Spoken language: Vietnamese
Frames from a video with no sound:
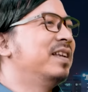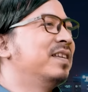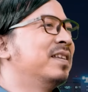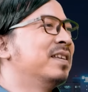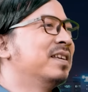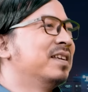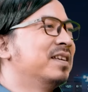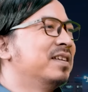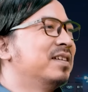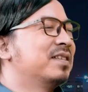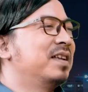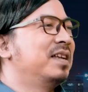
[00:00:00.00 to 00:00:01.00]
Tên
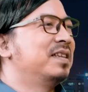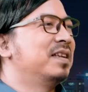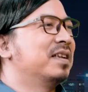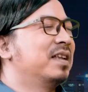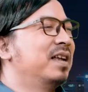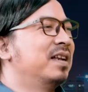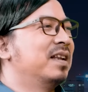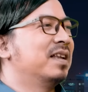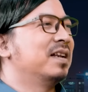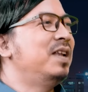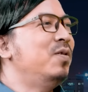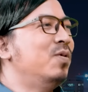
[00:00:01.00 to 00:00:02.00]
tên thì tên
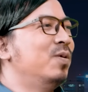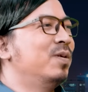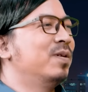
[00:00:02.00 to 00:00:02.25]
là liễu